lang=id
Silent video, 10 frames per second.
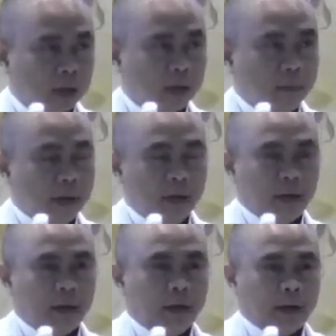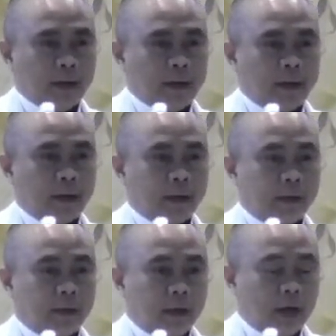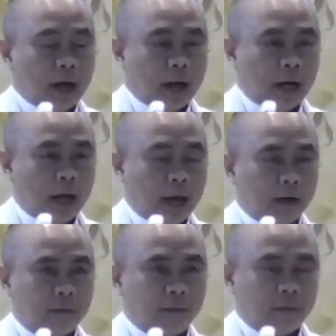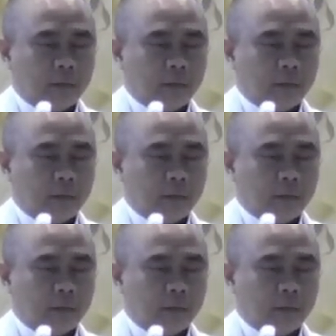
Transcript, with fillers: Kem, eh, hal-hal